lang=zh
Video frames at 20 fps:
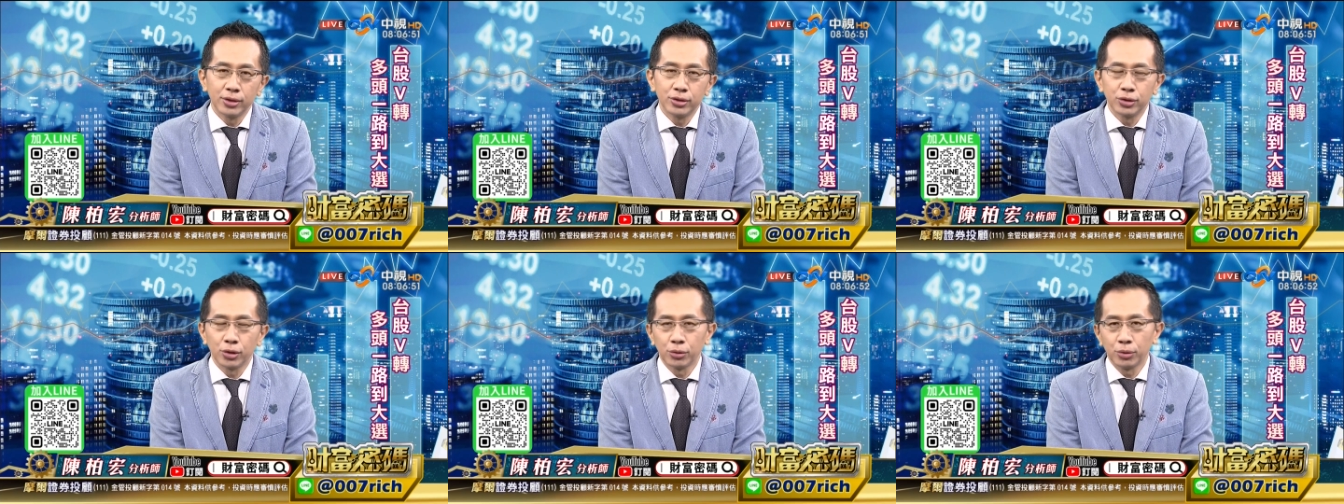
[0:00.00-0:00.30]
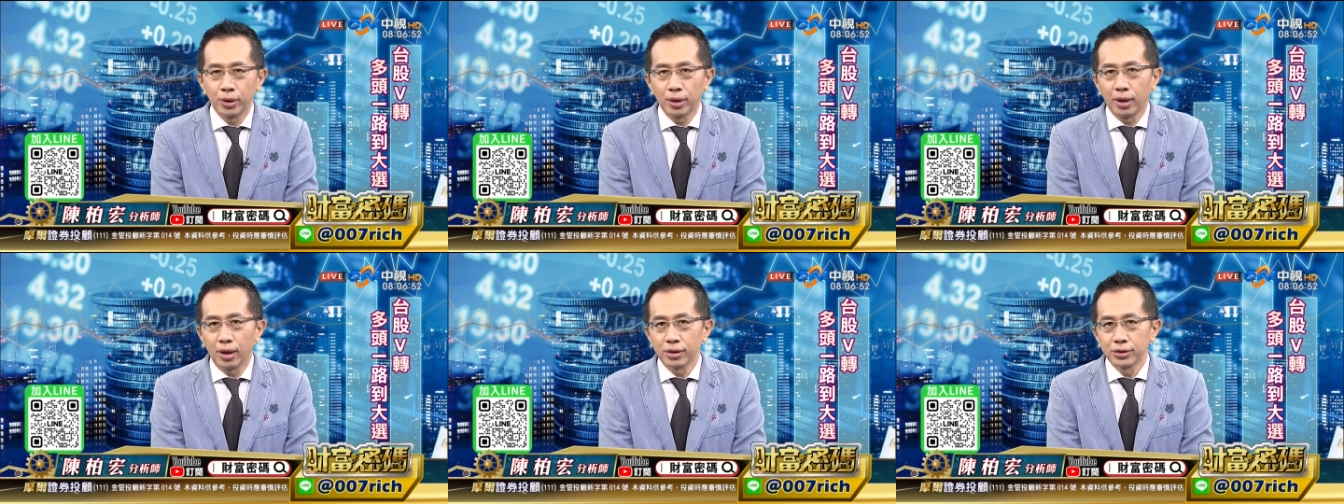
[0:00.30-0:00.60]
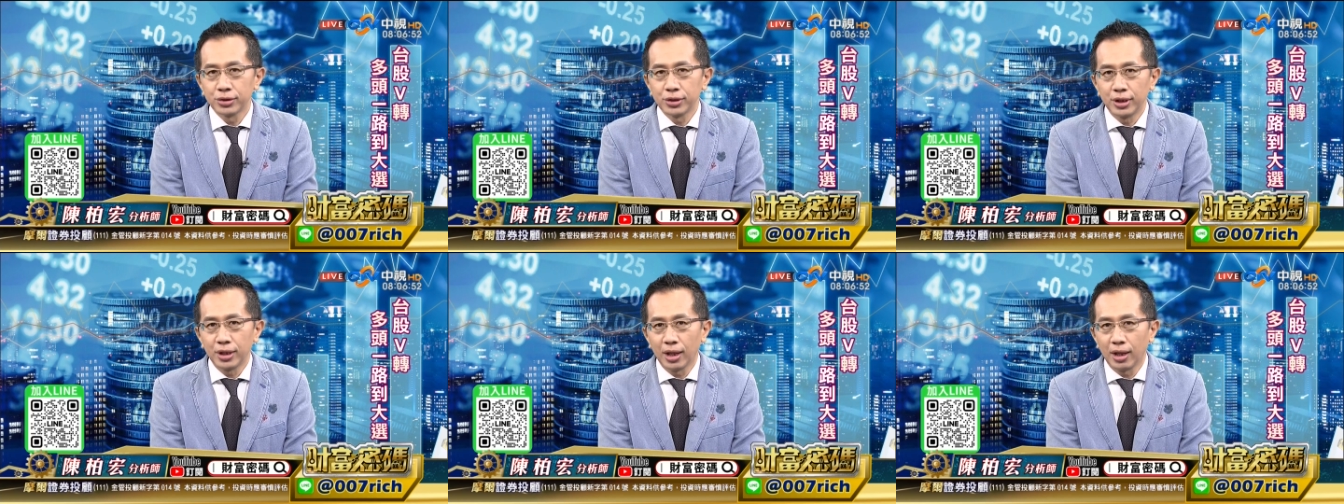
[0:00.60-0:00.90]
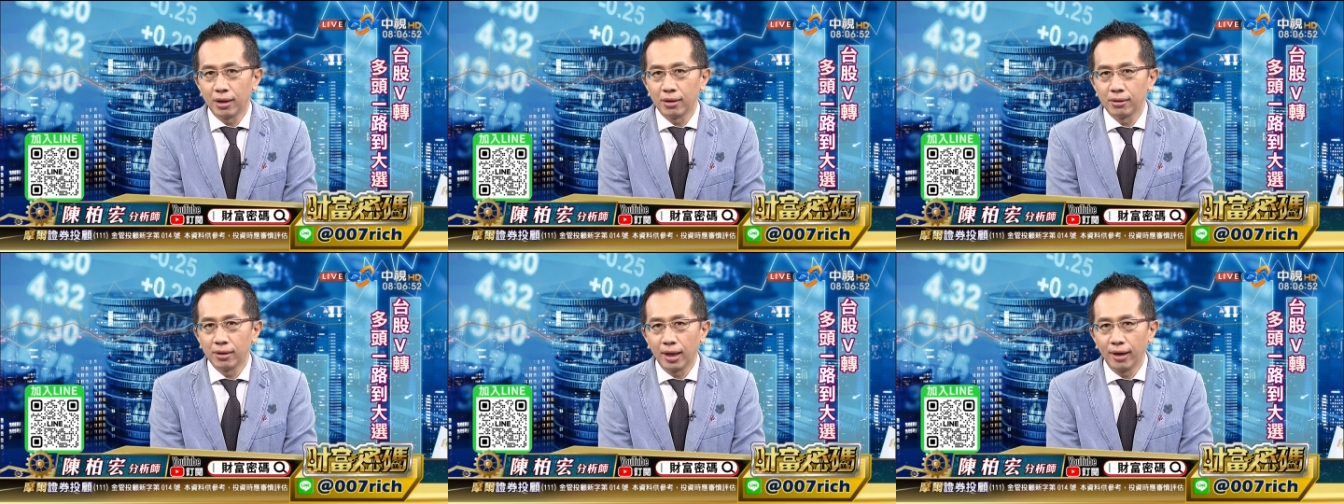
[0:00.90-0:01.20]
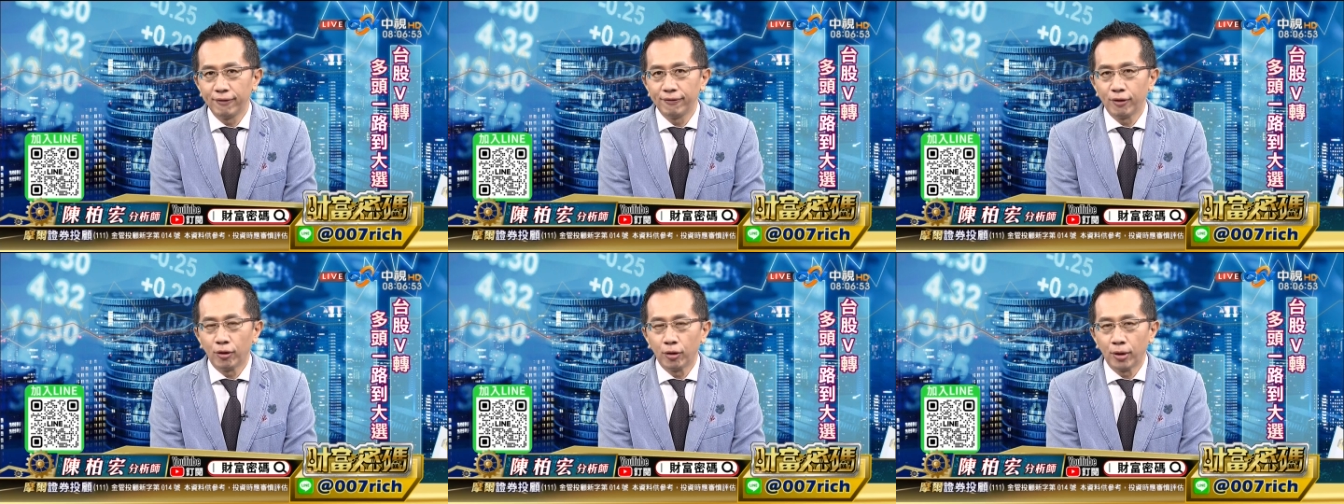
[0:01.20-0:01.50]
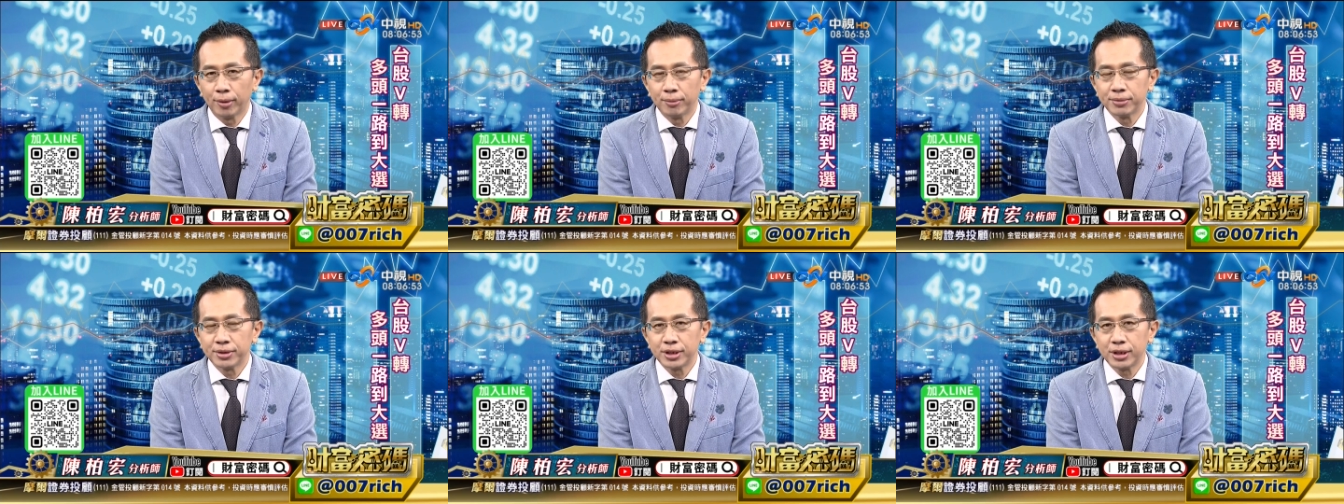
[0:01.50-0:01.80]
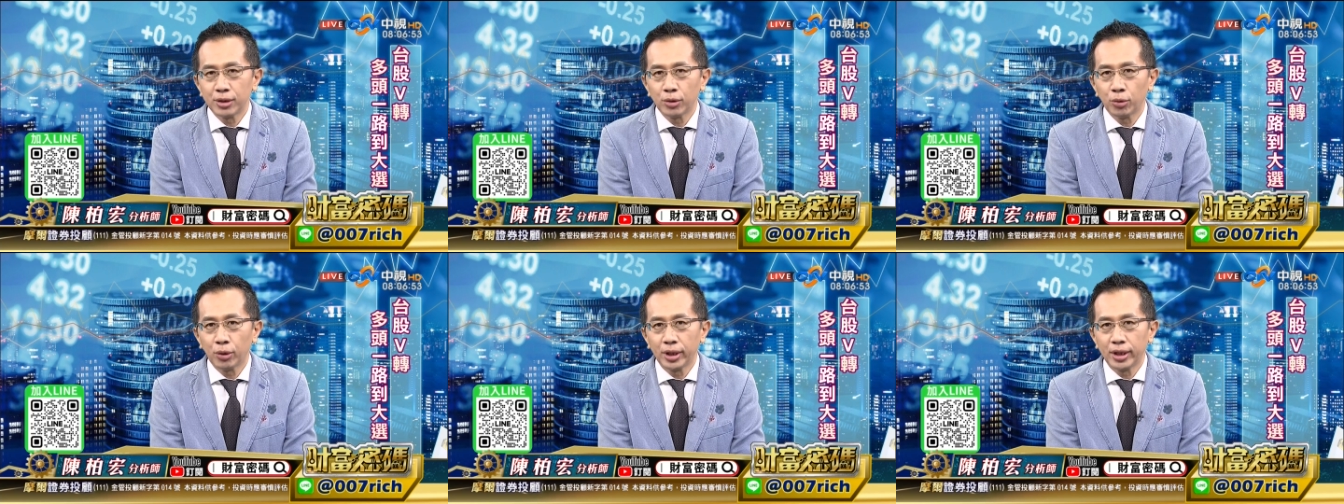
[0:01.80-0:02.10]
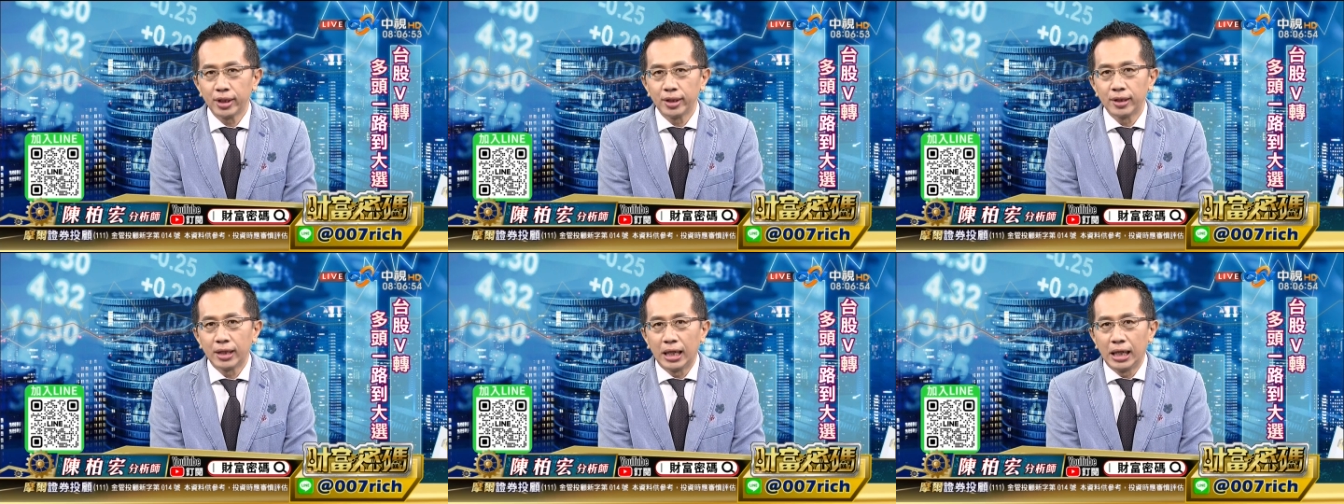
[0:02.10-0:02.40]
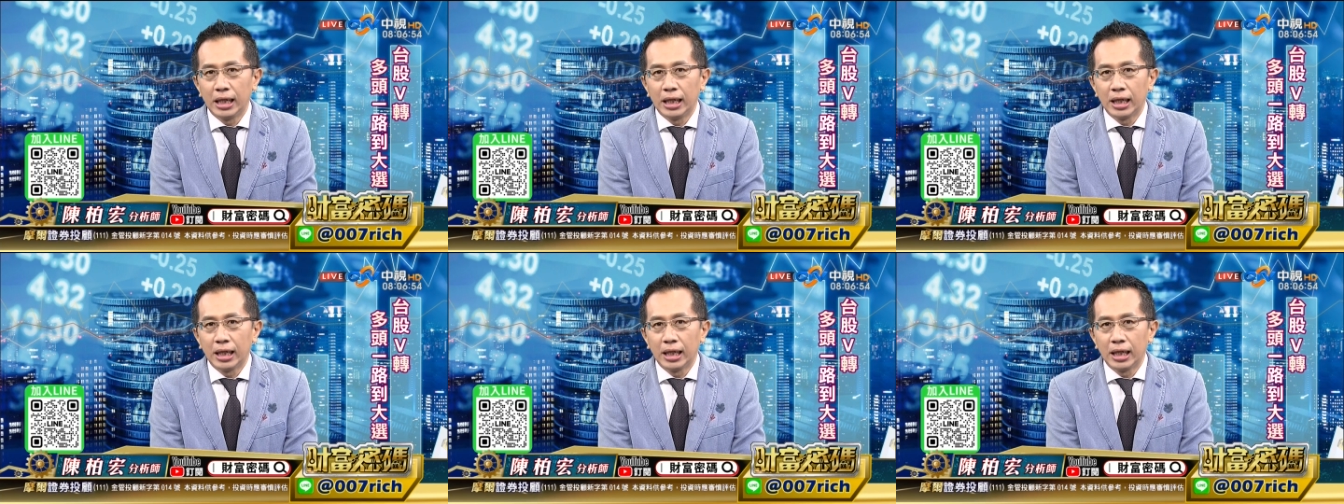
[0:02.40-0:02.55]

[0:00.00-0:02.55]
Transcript: 九月二十一号 F O M C 会议，